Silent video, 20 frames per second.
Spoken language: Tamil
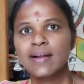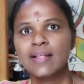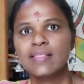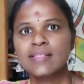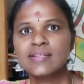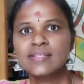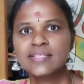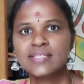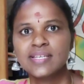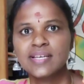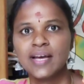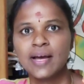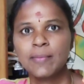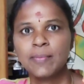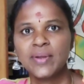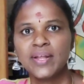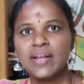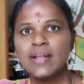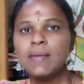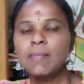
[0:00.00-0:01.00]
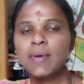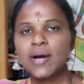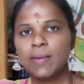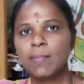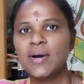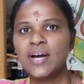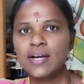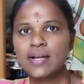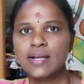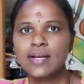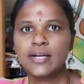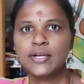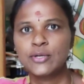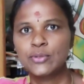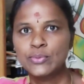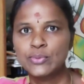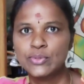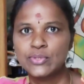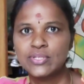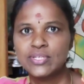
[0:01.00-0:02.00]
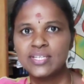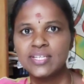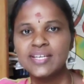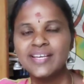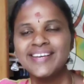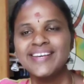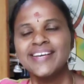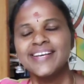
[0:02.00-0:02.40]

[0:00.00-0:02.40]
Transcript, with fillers: நடந்துருச்சு அப்படின்னா பாபாவுக்கு லட்டு கொடுத்துட்டு